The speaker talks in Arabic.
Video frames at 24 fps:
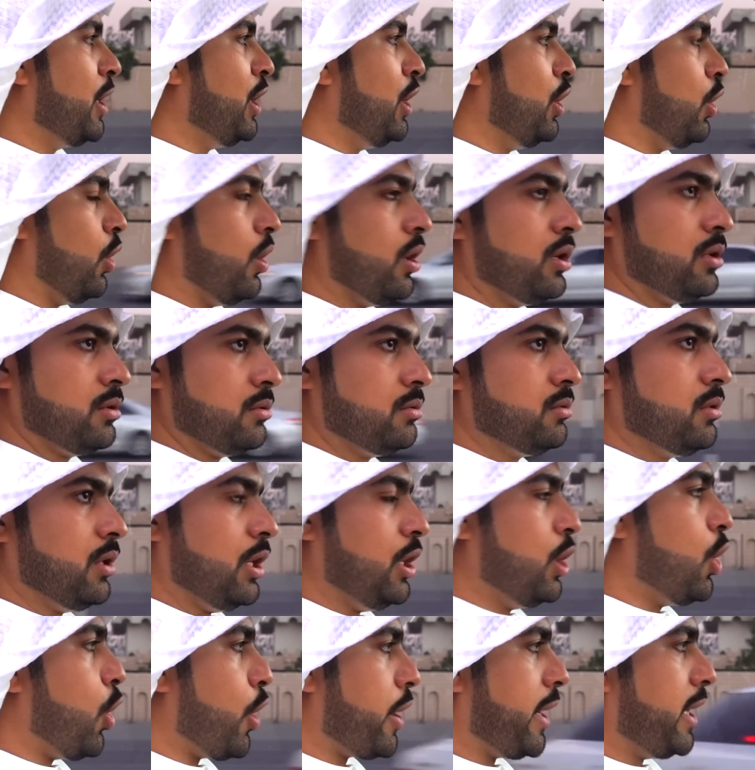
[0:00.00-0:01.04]
اللو
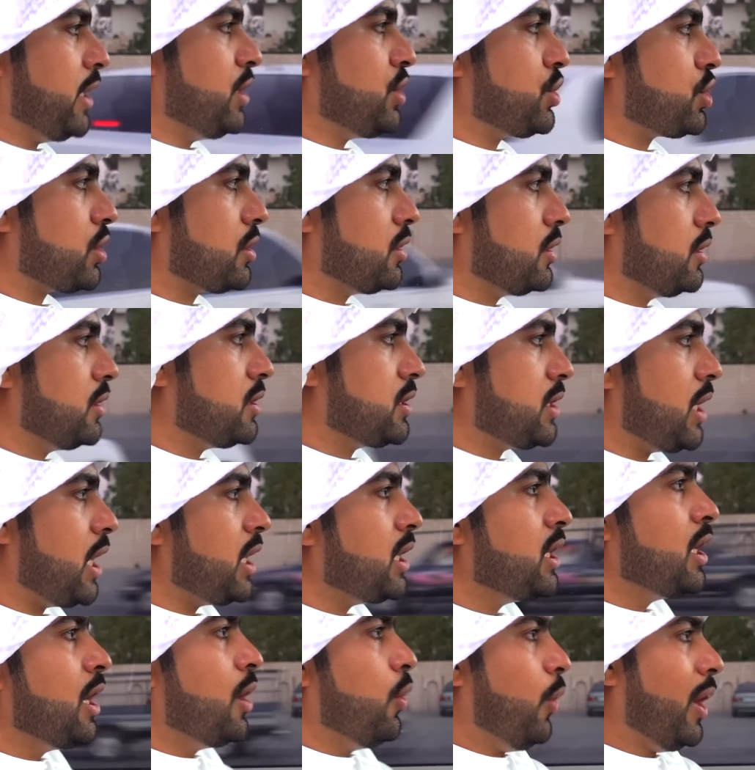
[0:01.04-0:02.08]
اللو رينج
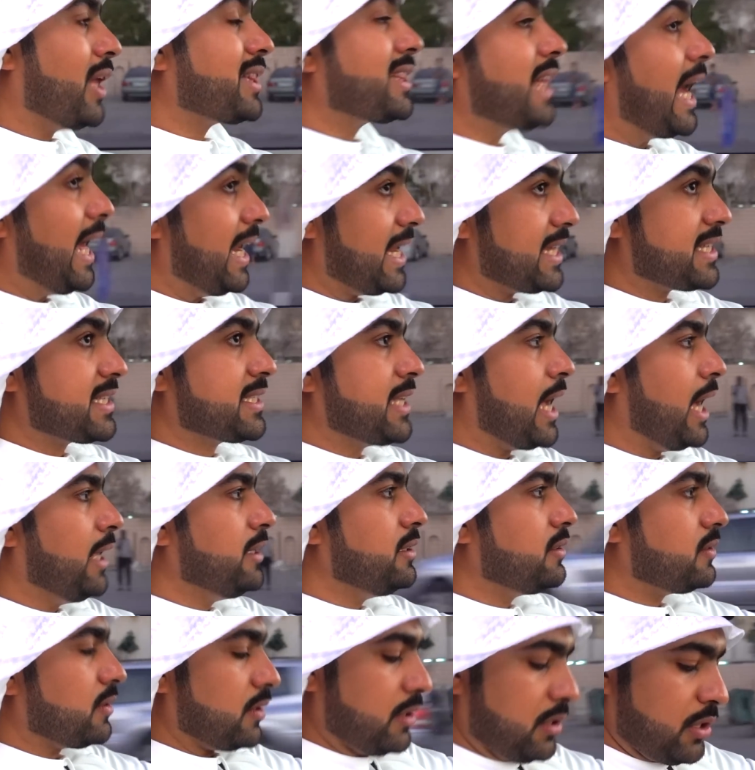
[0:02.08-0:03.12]
زين وحطه على
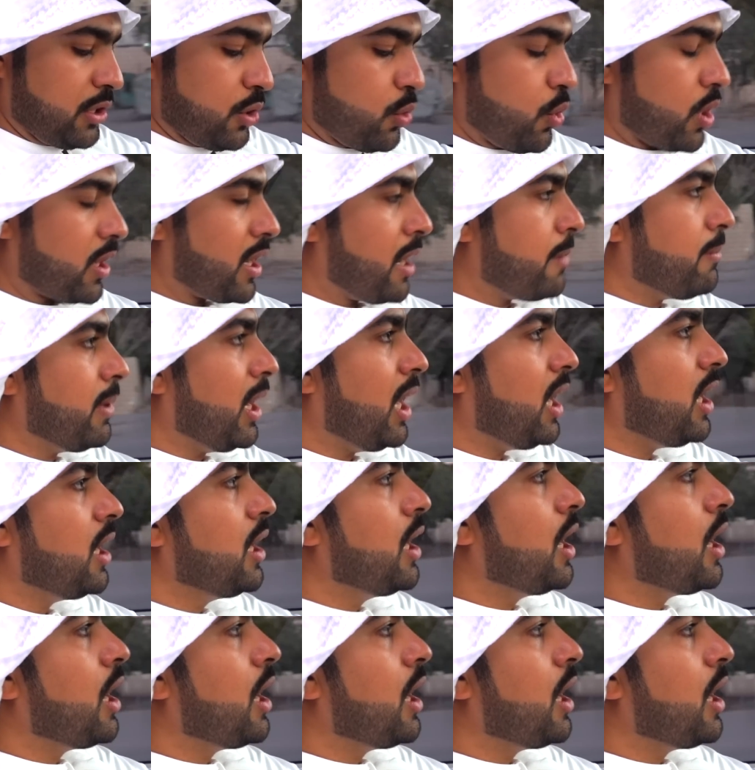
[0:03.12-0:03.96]
الساند اللي هو الرمله